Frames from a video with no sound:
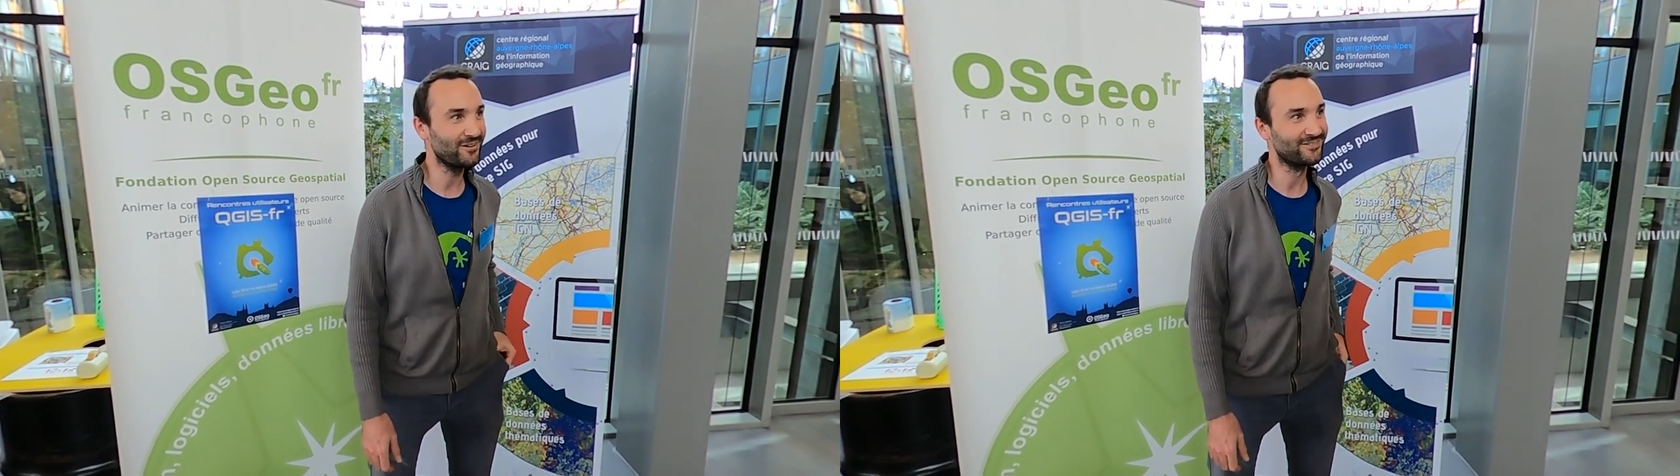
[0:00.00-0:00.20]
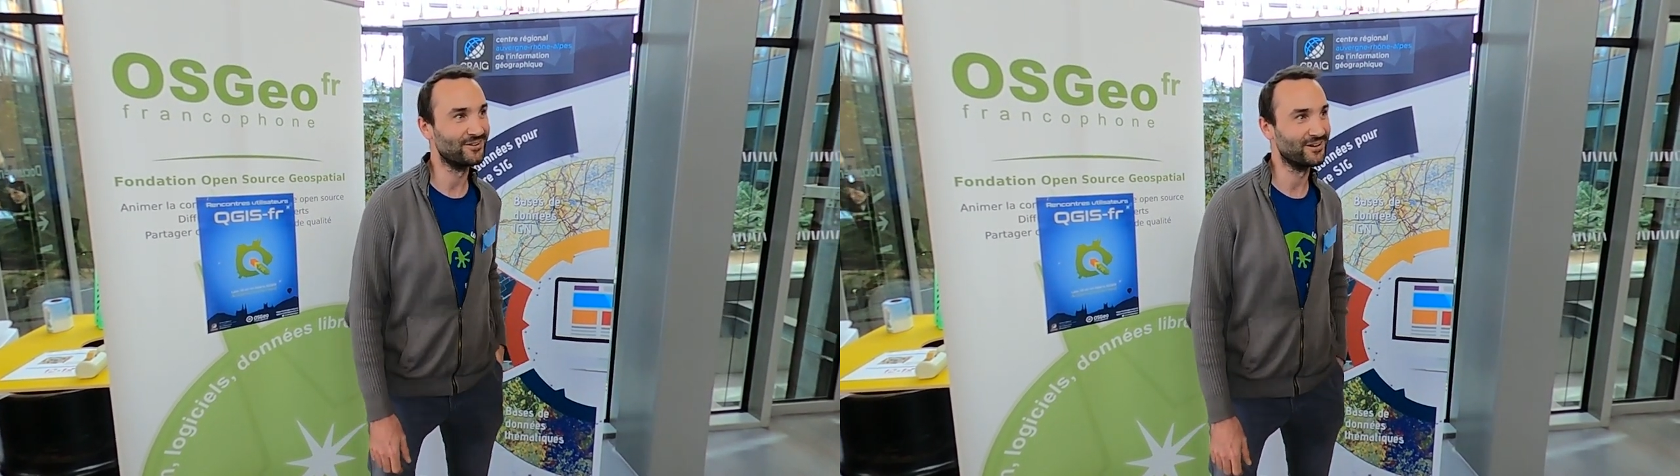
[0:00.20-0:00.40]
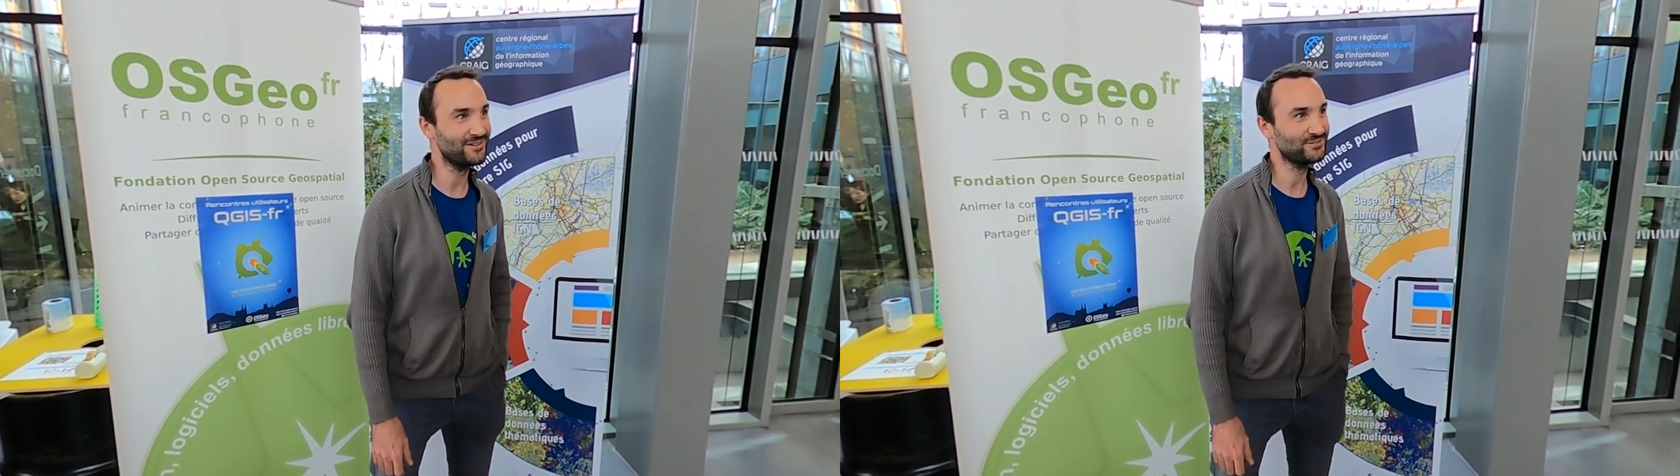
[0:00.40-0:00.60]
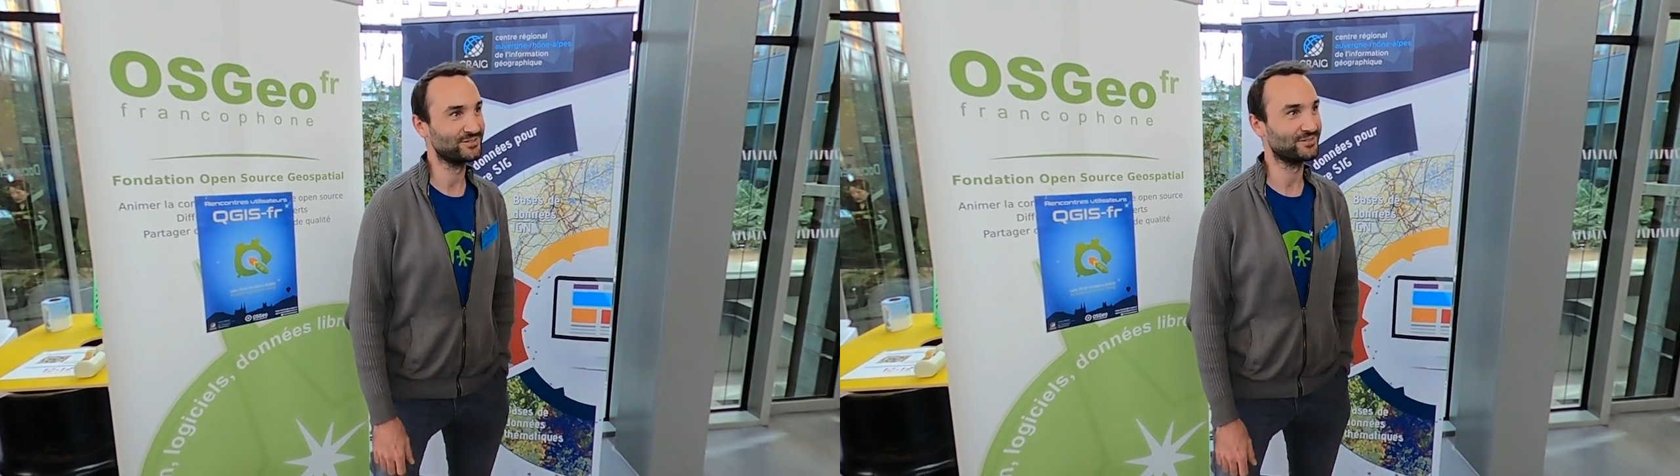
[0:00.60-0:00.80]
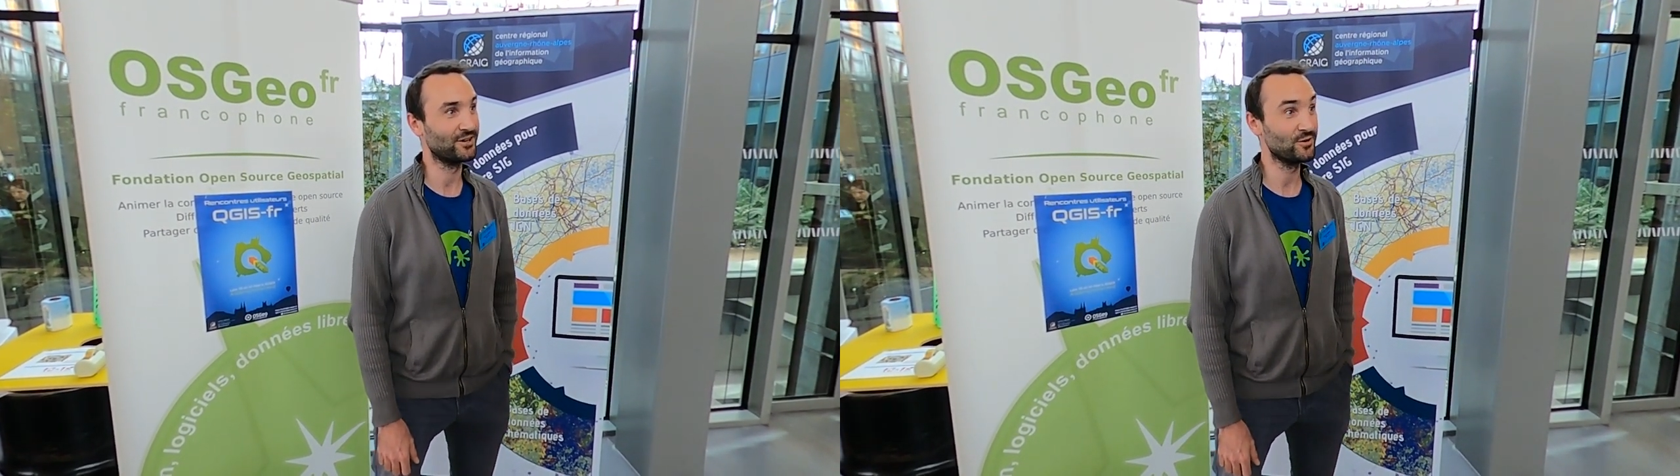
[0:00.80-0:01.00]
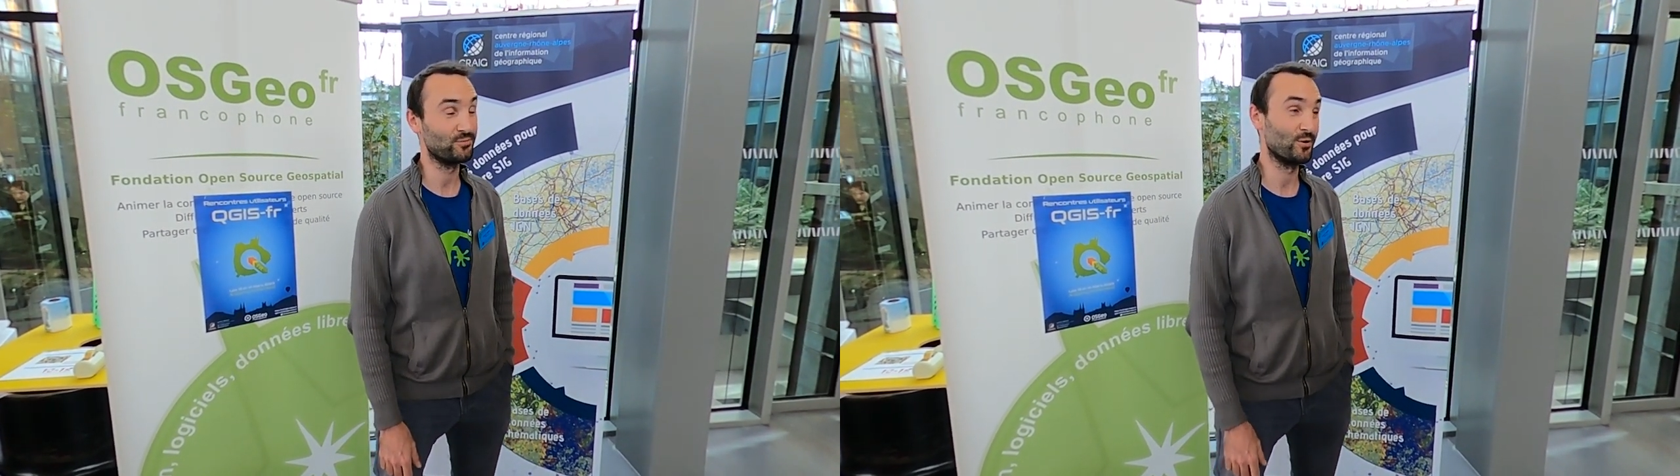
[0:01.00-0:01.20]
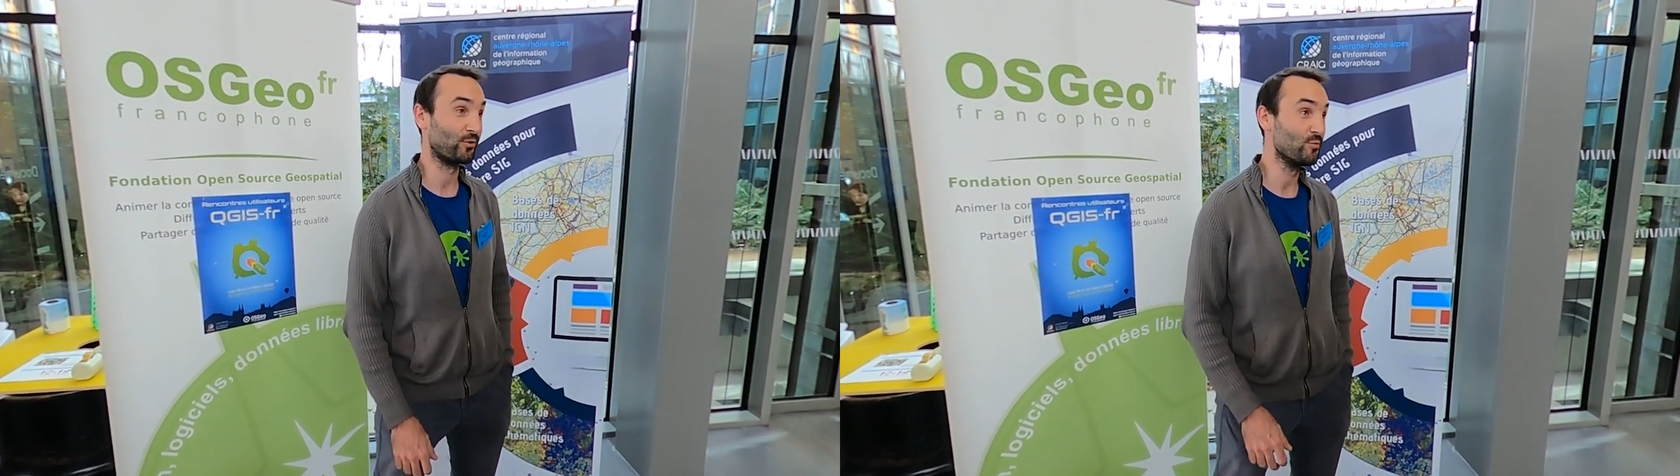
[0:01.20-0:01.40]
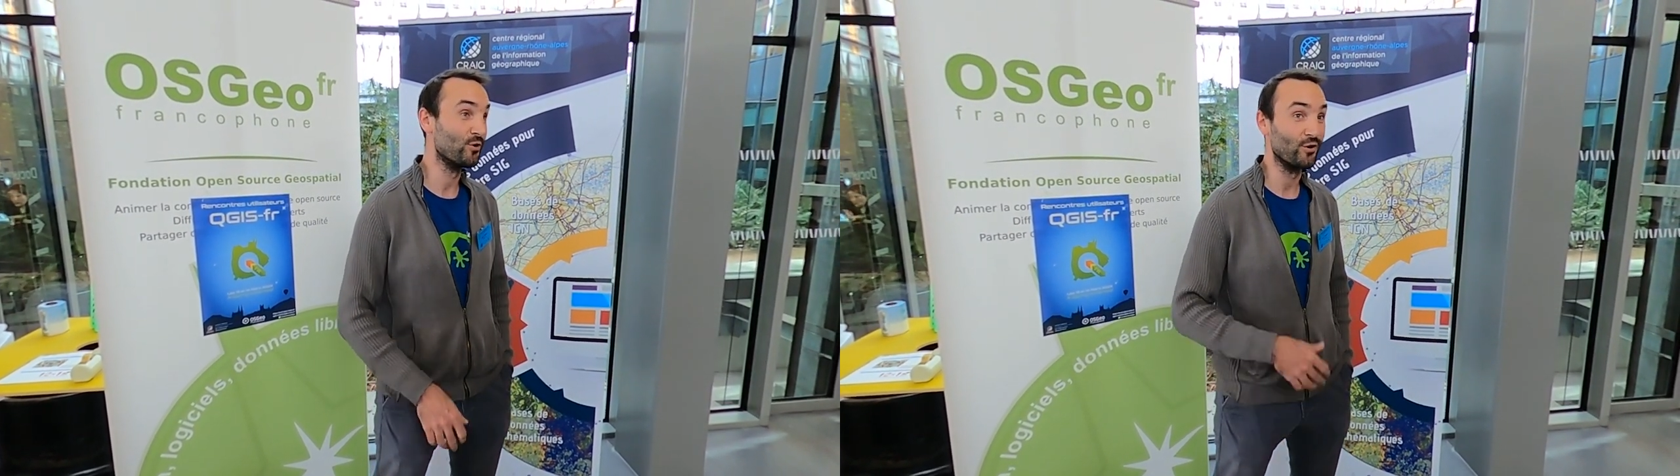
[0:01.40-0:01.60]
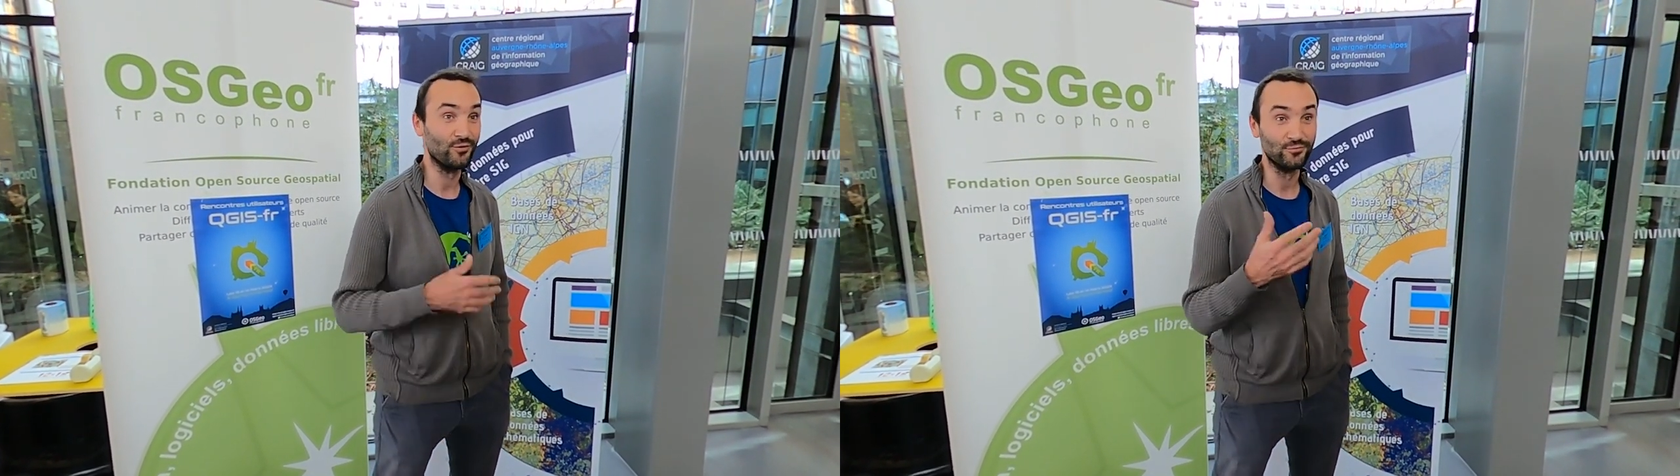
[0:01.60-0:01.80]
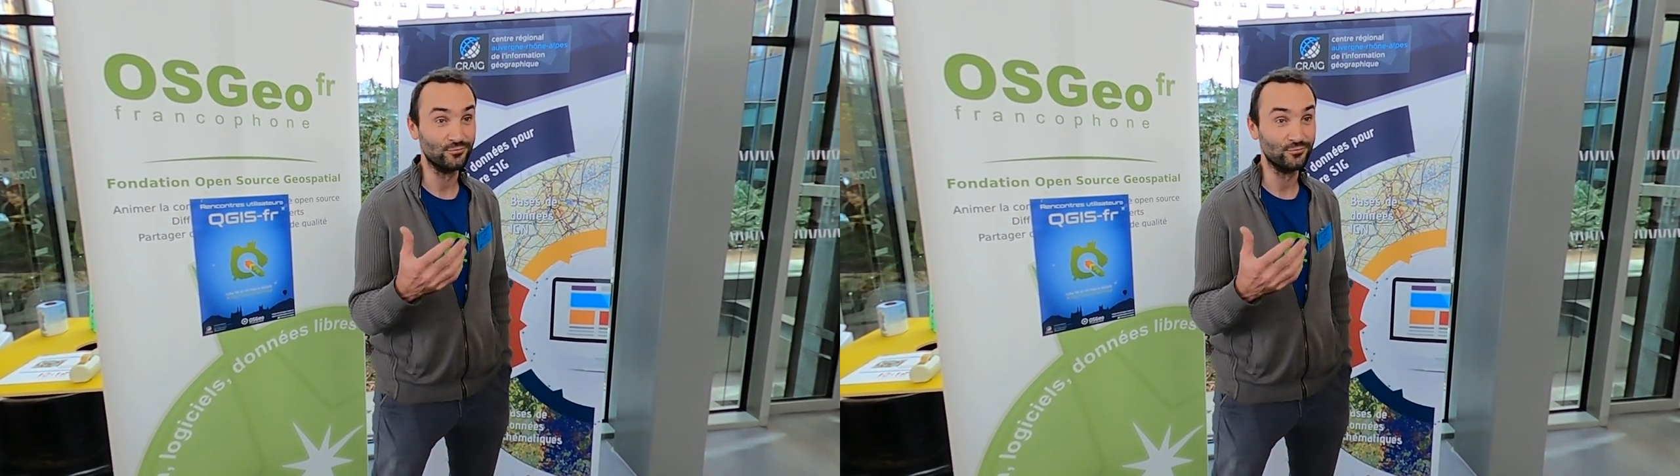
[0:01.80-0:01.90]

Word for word: Voilà, c'est ça. Et puis après, bah,